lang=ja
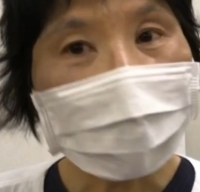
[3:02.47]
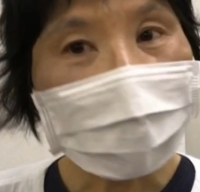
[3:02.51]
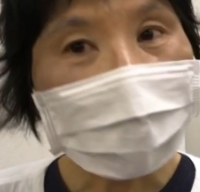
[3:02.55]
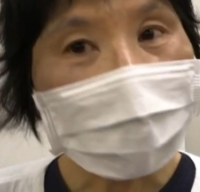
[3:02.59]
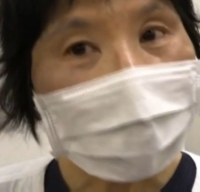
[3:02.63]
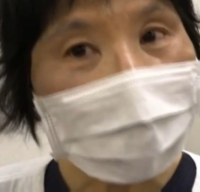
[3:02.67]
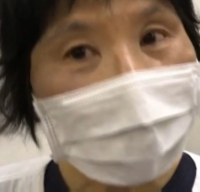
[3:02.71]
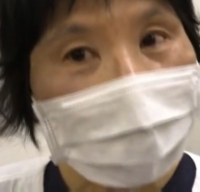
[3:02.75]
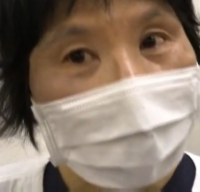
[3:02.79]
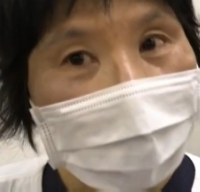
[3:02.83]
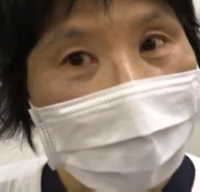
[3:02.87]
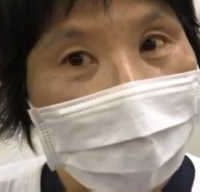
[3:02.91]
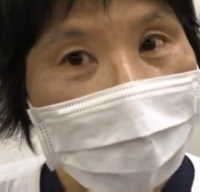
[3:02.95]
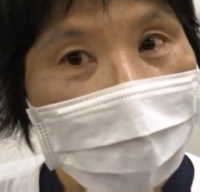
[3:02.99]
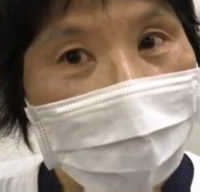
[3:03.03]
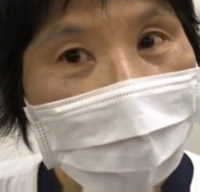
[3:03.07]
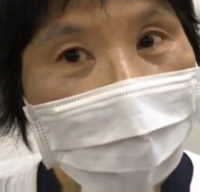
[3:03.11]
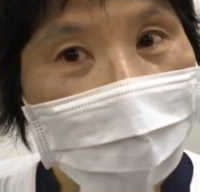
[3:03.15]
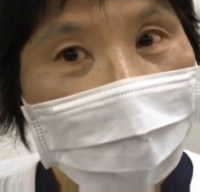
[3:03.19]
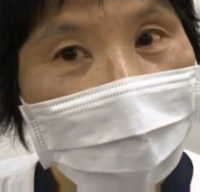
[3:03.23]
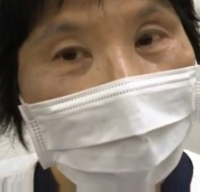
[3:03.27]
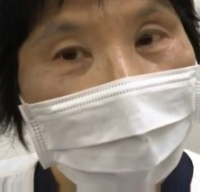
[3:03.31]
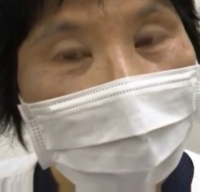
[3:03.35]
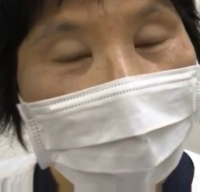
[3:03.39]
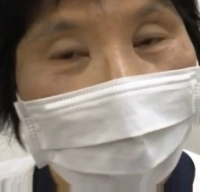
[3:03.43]
「え
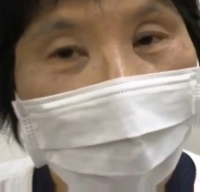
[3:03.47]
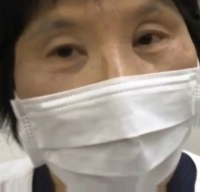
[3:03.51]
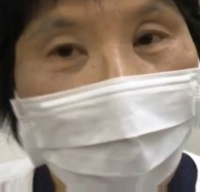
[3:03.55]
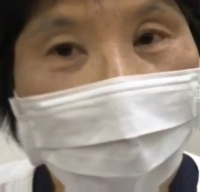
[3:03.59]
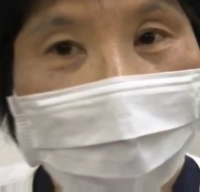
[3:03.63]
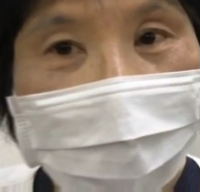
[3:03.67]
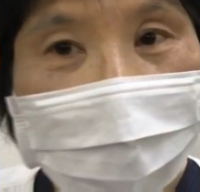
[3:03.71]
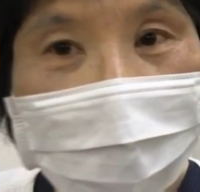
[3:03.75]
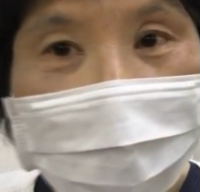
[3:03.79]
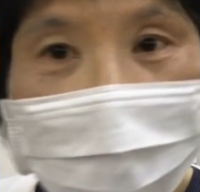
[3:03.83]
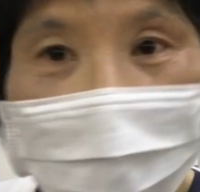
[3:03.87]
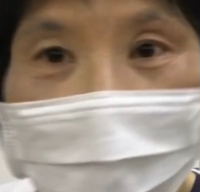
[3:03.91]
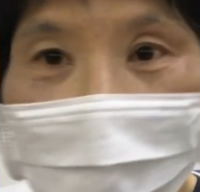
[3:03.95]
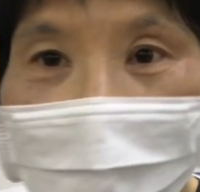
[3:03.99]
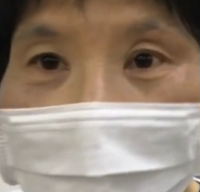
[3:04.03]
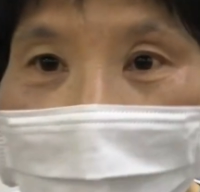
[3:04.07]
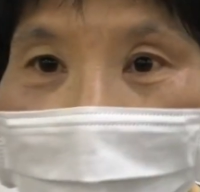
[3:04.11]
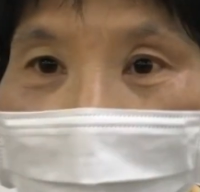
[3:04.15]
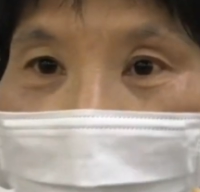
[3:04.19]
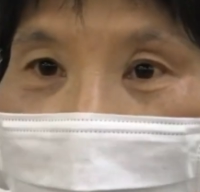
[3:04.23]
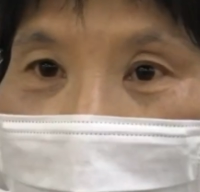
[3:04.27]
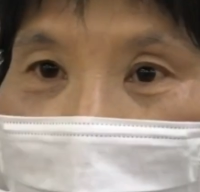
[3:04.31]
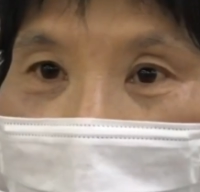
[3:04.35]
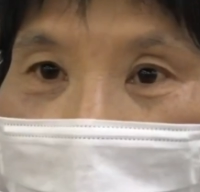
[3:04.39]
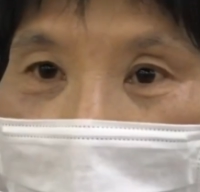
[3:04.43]
こんなに雨が
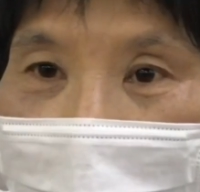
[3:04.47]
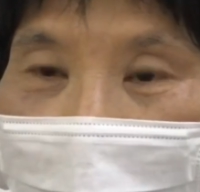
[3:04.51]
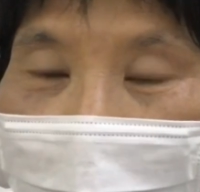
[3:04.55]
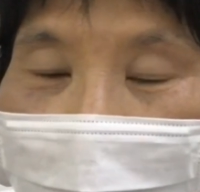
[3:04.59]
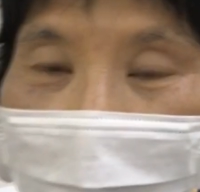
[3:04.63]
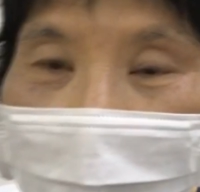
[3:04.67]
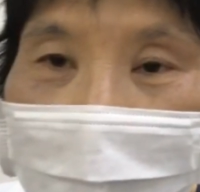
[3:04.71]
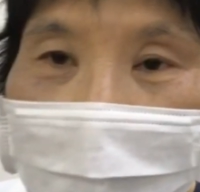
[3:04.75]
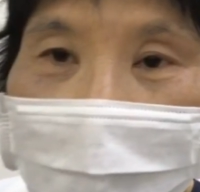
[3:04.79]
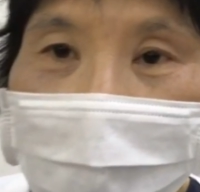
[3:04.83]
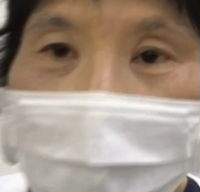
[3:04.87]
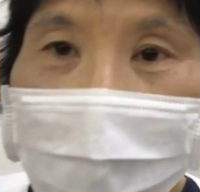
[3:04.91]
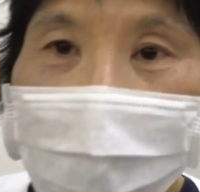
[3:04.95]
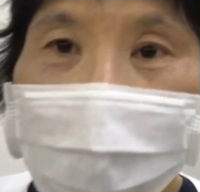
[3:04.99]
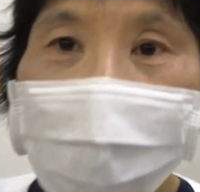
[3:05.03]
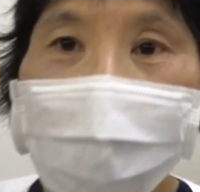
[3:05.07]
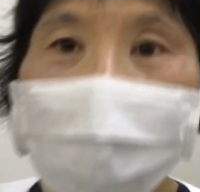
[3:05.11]
降ったのに?」